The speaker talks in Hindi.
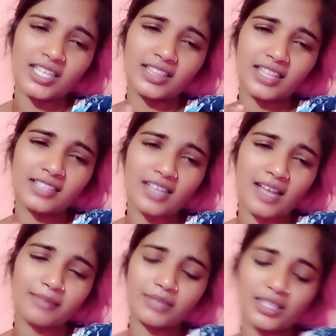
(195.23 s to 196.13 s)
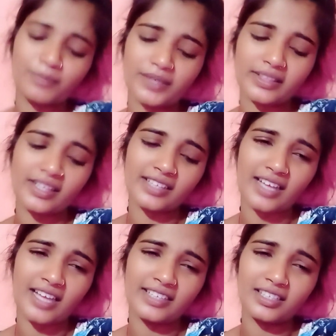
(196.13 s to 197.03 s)
इतना सा नाम के लिए पढ़ते हैं
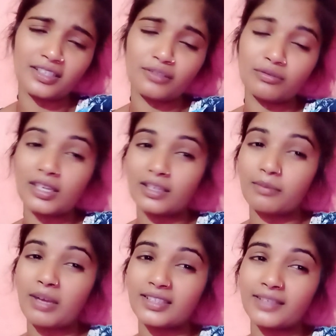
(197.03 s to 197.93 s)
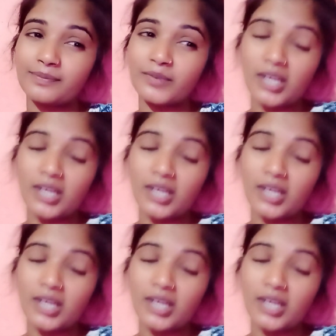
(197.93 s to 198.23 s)
दिखाने के लिए वो अलग बात है